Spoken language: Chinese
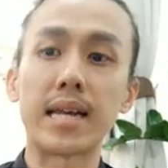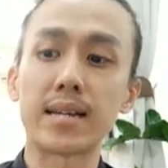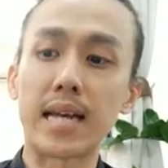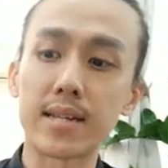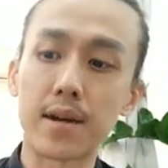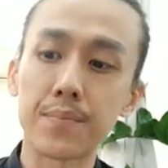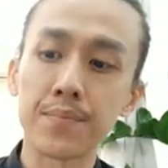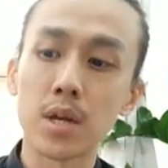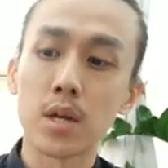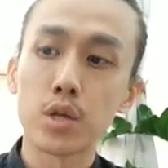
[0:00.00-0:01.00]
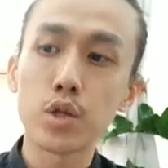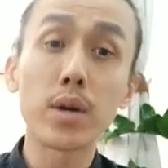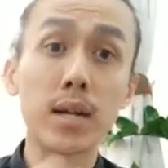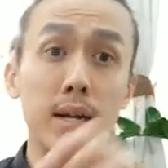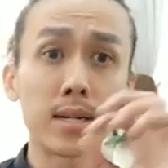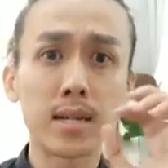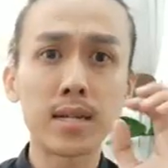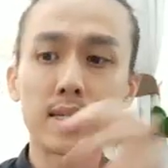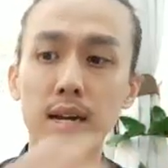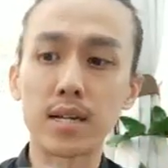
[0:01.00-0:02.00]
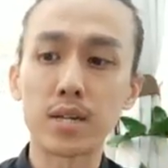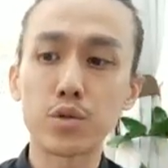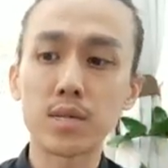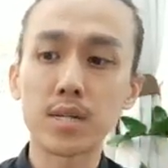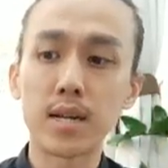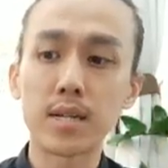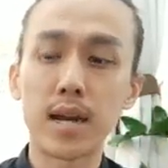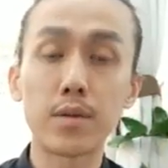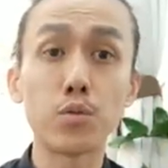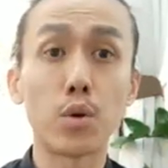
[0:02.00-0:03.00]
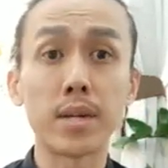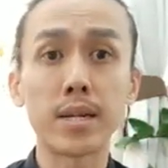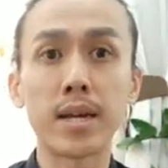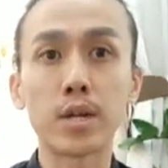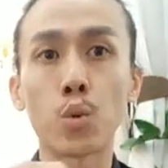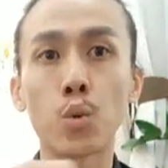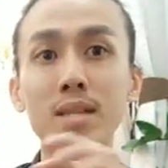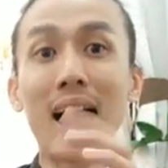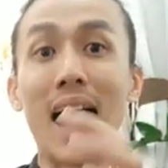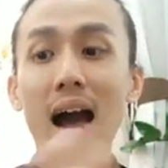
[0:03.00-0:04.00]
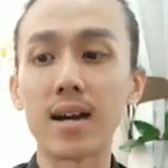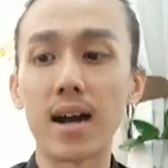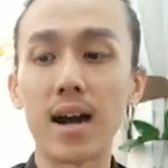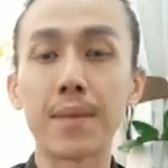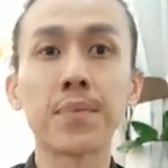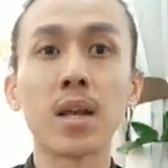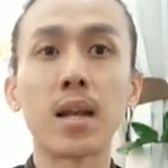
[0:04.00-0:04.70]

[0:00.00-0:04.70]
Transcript: 家可以看到。所以我很想跟大家讲的，就是刚才我们可以通过烫啊。